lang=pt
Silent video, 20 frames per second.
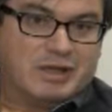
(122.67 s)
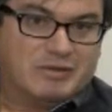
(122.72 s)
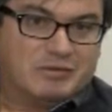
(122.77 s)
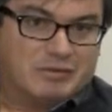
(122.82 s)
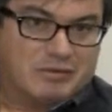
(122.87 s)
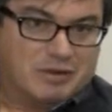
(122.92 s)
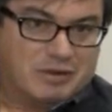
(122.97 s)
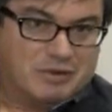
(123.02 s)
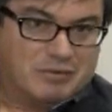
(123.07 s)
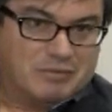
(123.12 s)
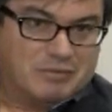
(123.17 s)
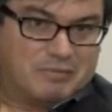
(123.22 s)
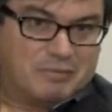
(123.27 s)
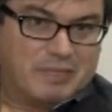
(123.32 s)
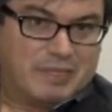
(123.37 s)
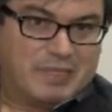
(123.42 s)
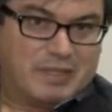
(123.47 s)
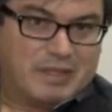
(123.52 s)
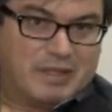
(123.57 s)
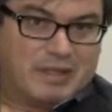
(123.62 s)
região
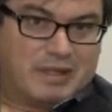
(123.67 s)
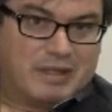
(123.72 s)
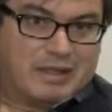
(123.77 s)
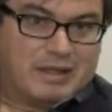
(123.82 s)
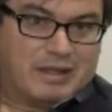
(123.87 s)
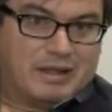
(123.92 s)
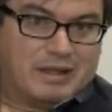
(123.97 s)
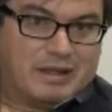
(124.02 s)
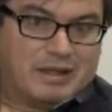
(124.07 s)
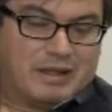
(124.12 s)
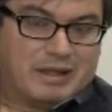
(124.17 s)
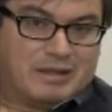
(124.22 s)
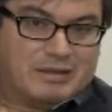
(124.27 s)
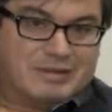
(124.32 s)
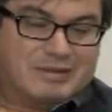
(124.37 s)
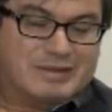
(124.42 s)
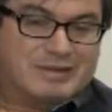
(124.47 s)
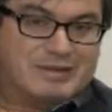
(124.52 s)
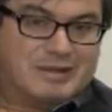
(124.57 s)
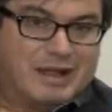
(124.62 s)
é,
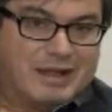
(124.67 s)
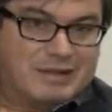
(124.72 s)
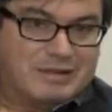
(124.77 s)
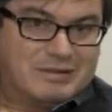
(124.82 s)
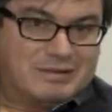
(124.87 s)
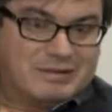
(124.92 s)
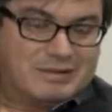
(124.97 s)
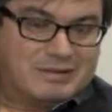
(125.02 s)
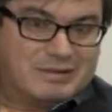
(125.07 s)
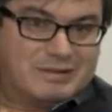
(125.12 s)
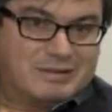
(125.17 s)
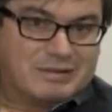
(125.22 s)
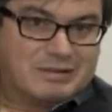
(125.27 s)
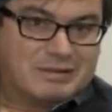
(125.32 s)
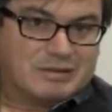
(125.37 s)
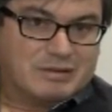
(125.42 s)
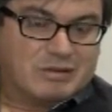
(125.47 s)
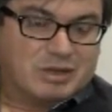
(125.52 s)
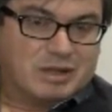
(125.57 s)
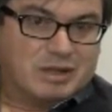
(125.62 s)

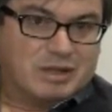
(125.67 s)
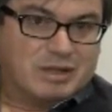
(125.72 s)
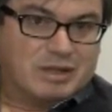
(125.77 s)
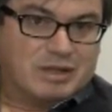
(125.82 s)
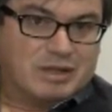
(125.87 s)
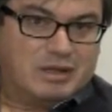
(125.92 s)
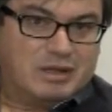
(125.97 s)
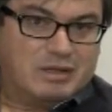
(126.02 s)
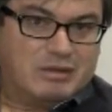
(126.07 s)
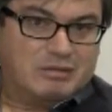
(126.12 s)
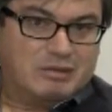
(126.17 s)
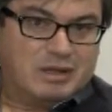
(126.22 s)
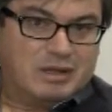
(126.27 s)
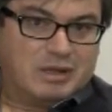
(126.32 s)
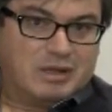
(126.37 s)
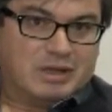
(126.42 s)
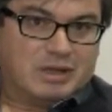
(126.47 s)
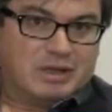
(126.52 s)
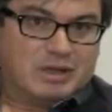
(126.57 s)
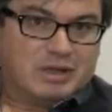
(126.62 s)
cidades que
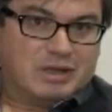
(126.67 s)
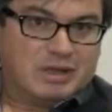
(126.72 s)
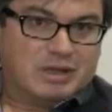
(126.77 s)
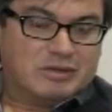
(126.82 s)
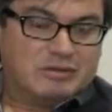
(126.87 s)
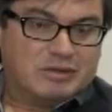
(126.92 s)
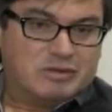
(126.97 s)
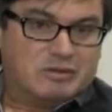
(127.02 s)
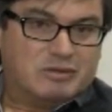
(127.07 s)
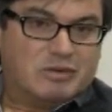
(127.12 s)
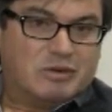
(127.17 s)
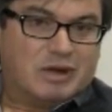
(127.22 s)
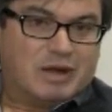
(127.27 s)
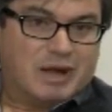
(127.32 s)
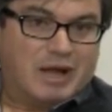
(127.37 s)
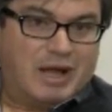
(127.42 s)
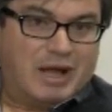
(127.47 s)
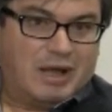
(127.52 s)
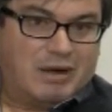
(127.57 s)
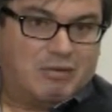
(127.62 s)
é, se
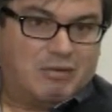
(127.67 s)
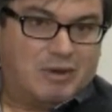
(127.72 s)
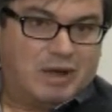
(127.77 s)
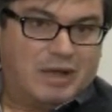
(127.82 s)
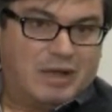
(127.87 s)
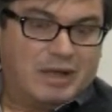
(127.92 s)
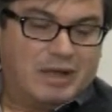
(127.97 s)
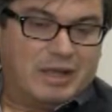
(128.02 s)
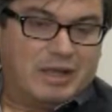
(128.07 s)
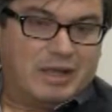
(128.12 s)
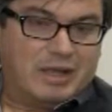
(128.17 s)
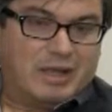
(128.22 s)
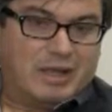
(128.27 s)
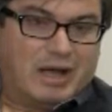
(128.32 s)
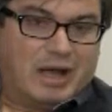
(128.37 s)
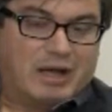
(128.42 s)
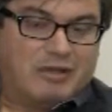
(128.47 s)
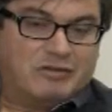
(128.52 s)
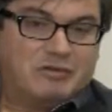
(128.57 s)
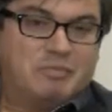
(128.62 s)
tornaram aí
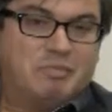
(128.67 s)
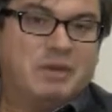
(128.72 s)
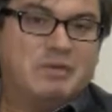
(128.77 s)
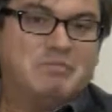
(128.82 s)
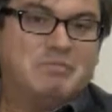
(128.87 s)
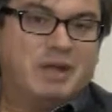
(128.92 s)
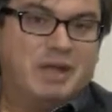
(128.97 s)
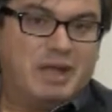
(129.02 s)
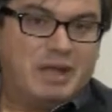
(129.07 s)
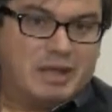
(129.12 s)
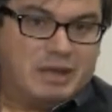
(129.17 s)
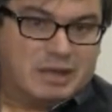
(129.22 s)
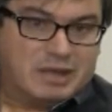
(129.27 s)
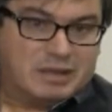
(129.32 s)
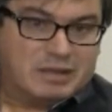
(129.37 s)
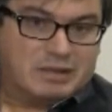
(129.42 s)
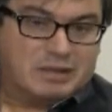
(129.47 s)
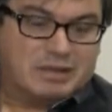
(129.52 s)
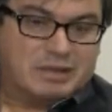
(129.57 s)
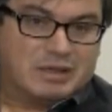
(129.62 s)
as
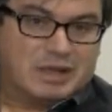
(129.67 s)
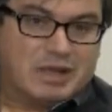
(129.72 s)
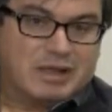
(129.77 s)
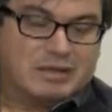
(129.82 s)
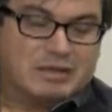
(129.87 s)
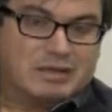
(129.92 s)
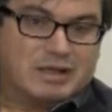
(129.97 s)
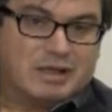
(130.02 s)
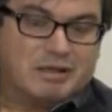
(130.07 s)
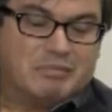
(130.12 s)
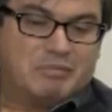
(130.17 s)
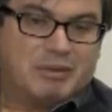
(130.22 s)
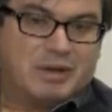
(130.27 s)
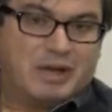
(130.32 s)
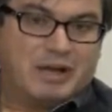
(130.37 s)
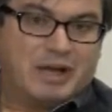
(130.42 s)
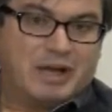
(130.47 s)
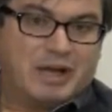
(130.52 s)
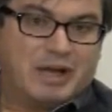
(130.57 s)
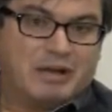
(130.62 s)
primeiras cidades a
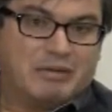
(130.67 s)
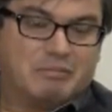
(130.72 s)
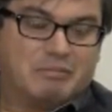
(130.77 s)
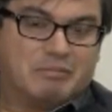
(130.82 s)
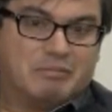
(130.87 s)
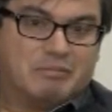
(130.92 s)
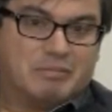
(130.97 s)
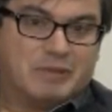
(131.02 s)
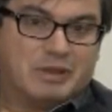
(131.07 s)
empregar.